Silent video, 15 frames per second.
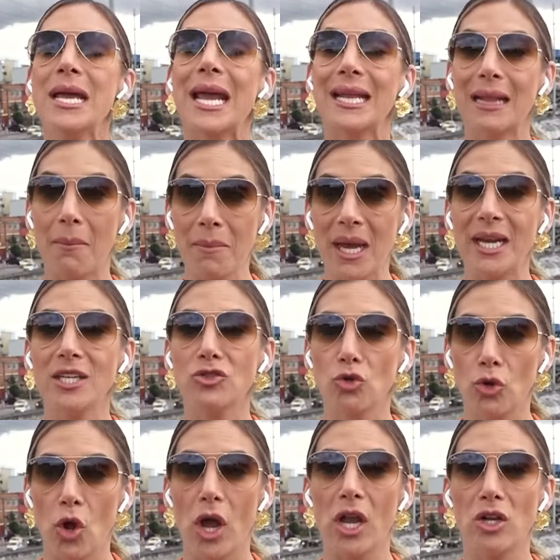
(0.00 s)
que también es
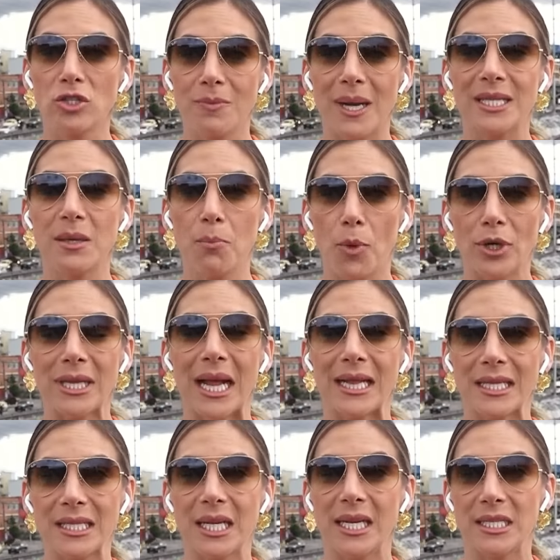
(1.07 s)
uno de los más
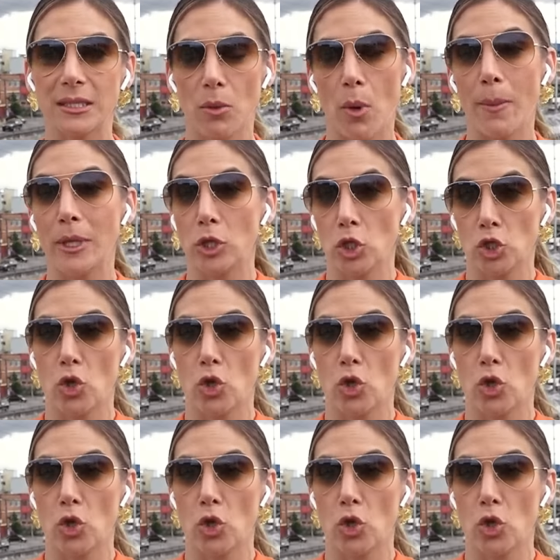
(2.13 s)
importantes en este momento,